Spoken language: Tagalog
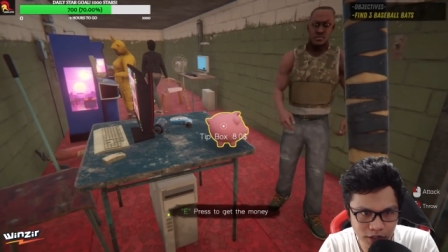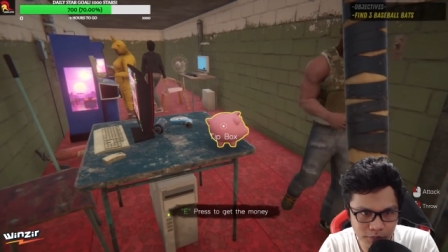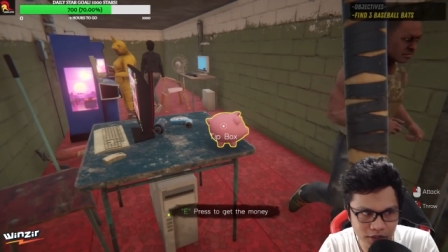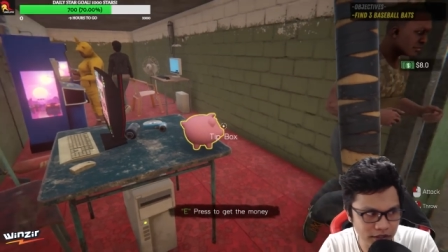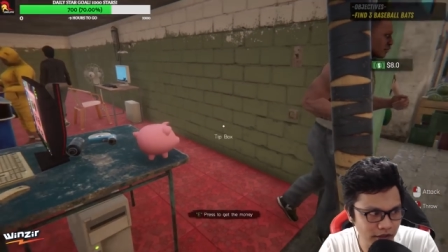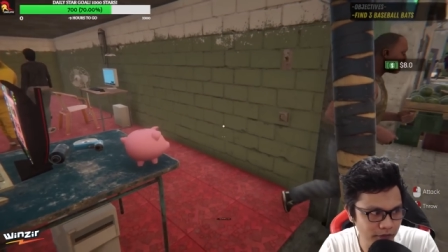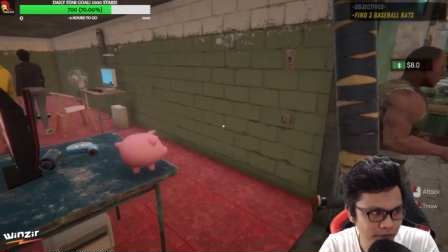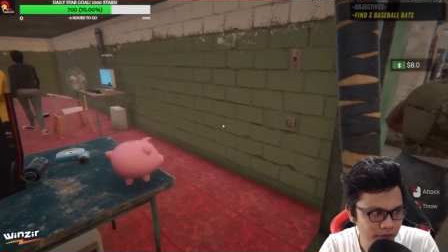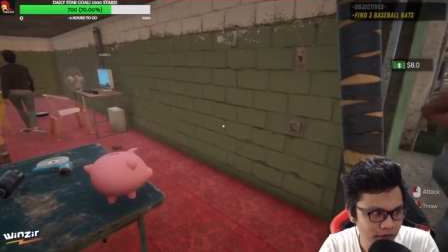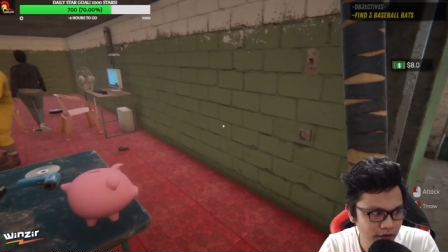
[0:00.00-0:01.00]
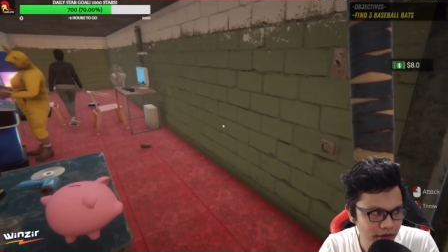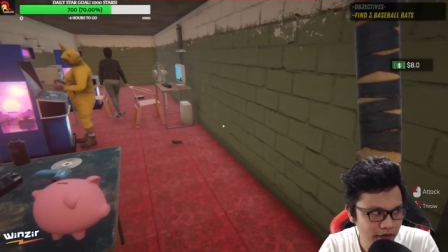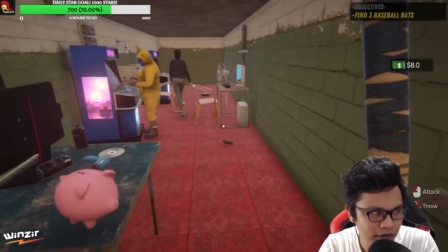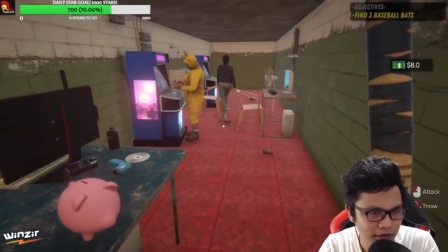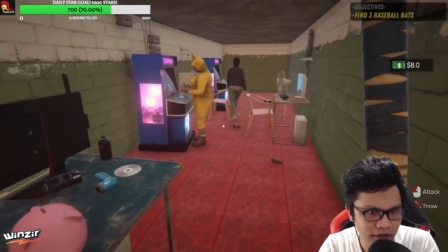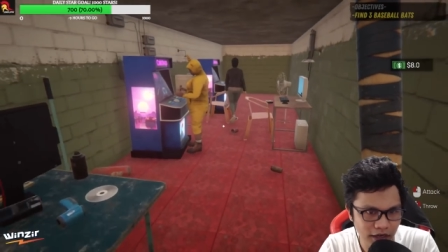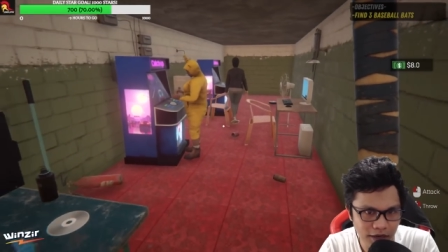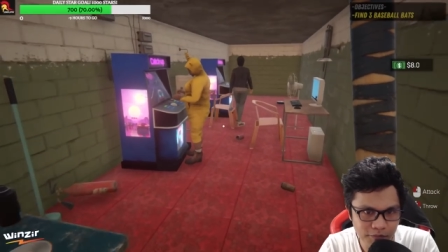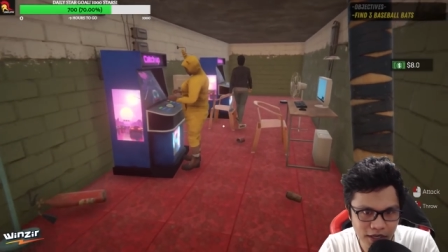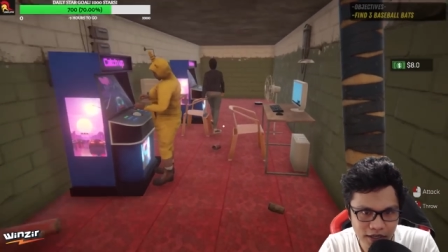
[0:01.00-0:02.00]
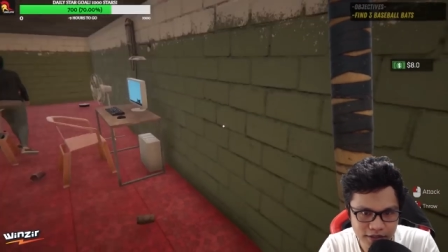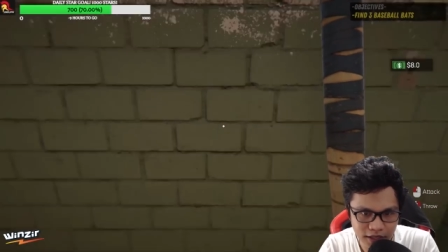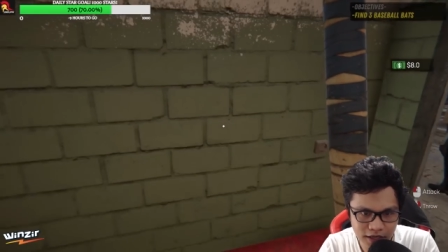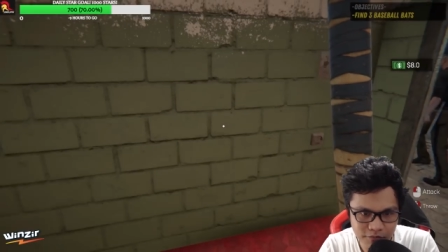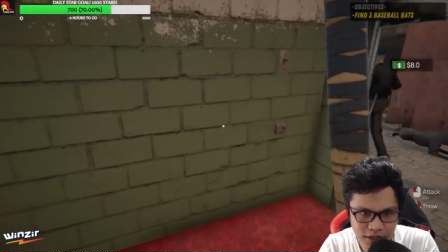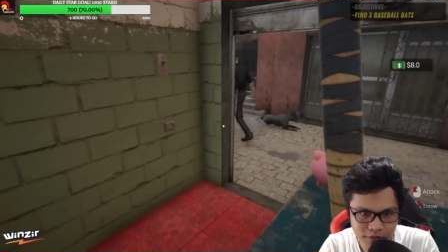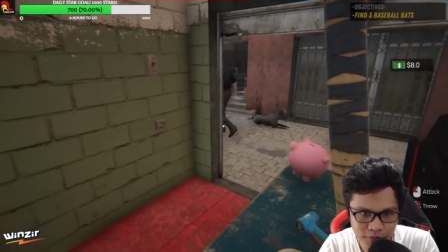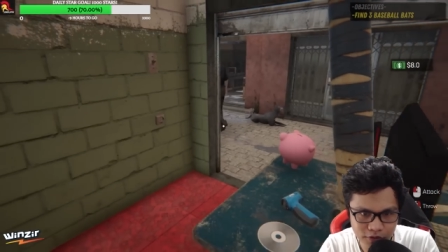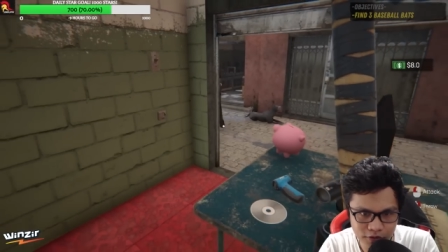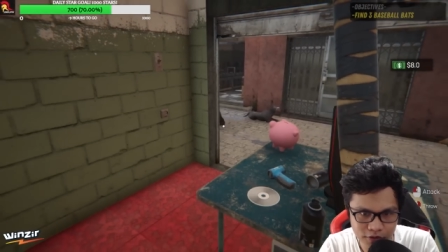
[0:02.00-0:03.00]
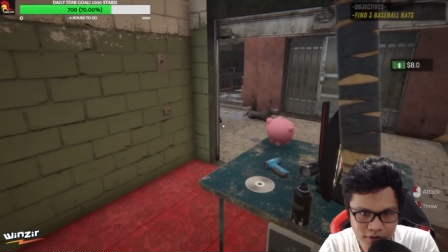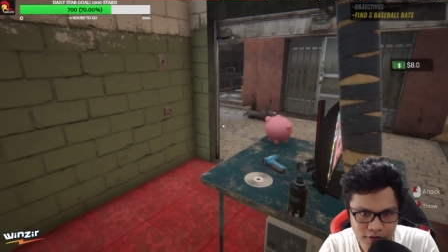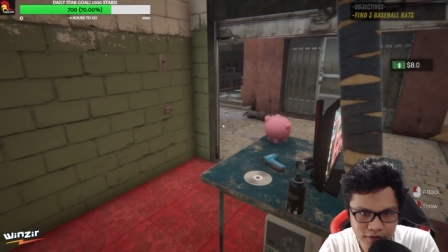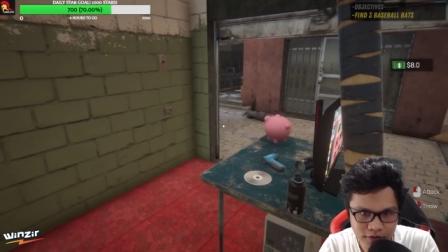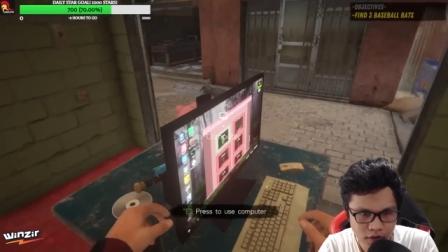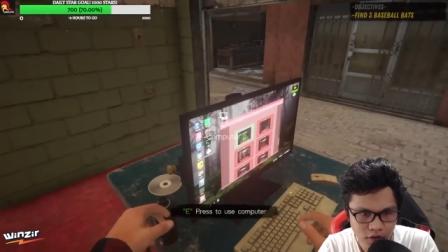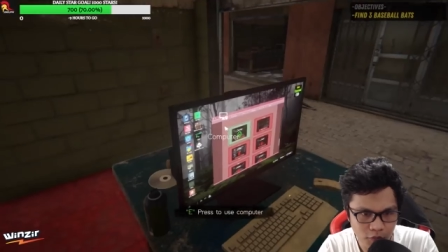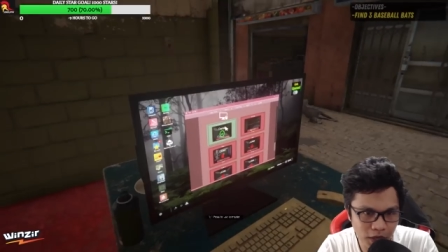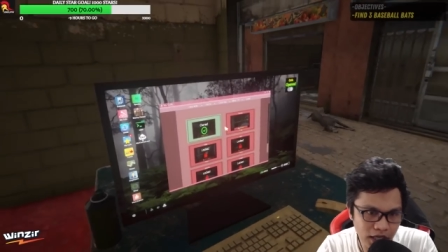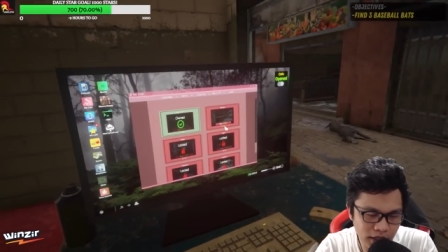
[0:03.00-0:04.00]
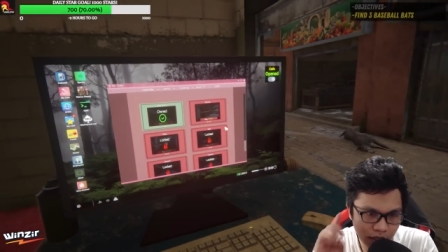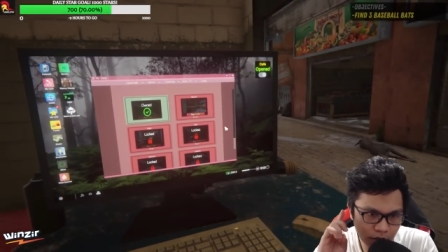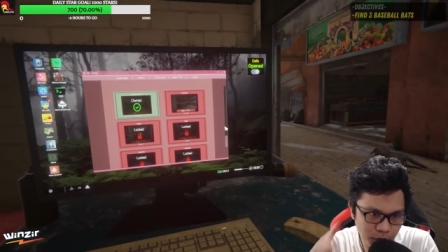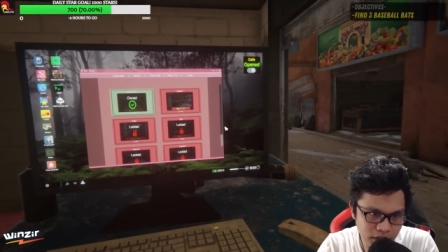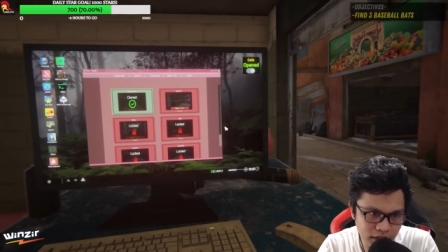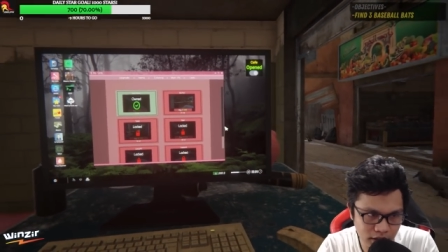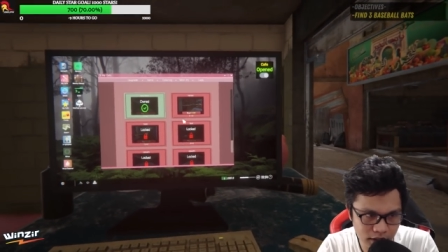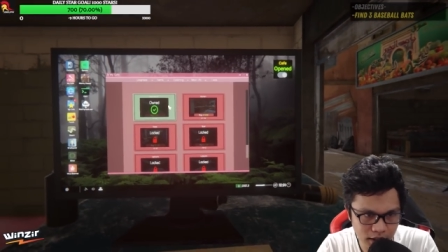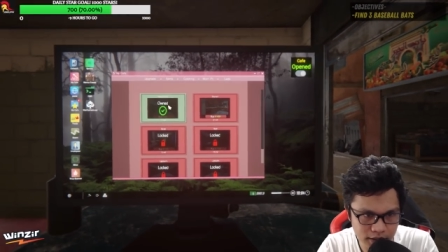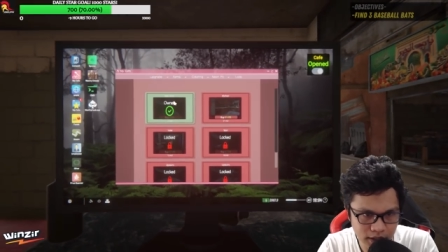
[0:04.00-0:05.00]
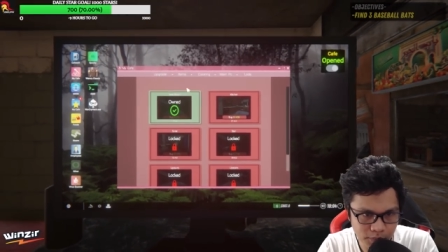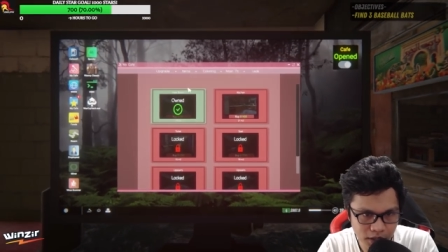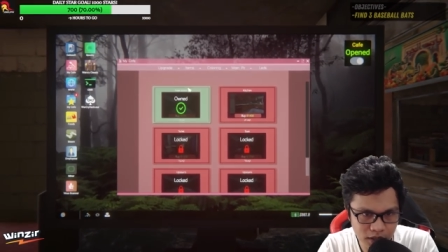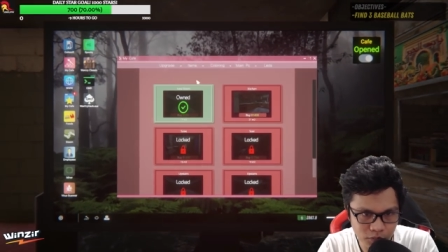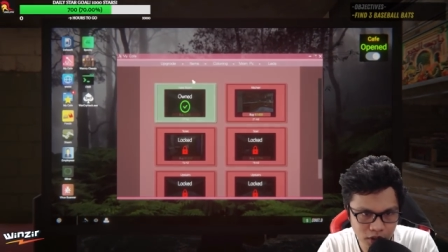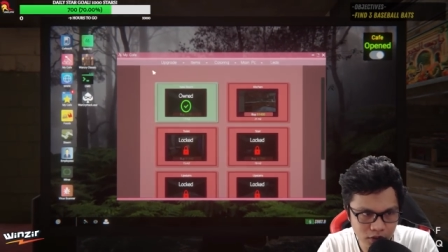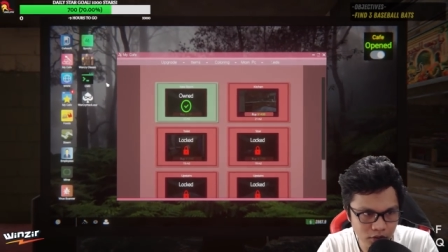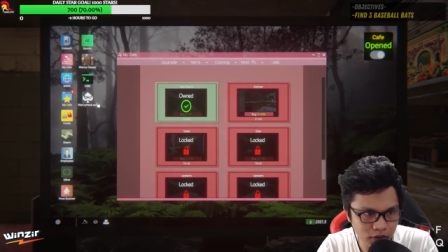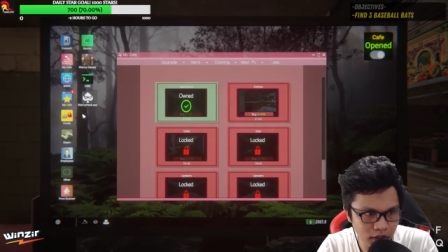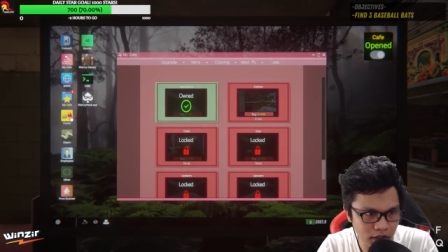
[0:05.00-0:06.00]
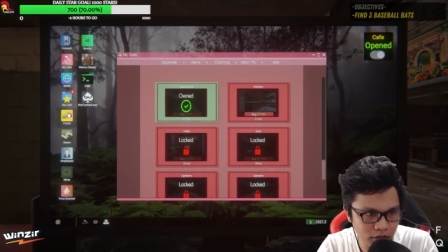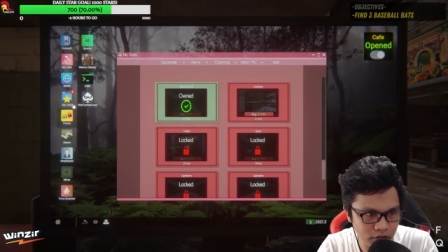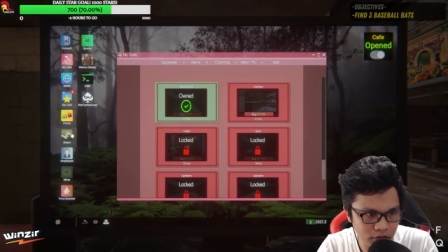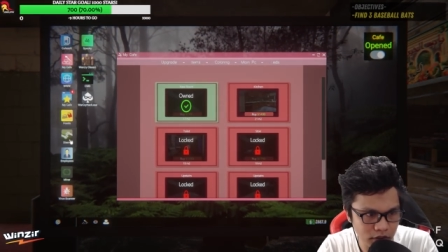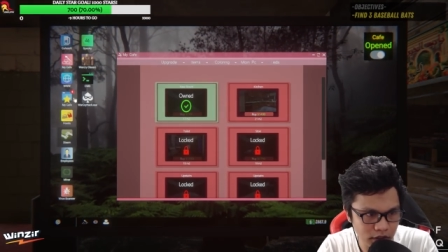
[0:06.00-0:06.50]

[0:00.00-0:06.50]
tip din siya. Salamat, salamat, boss. O palit ang air freshener guys kay para munindot ang atong kuan.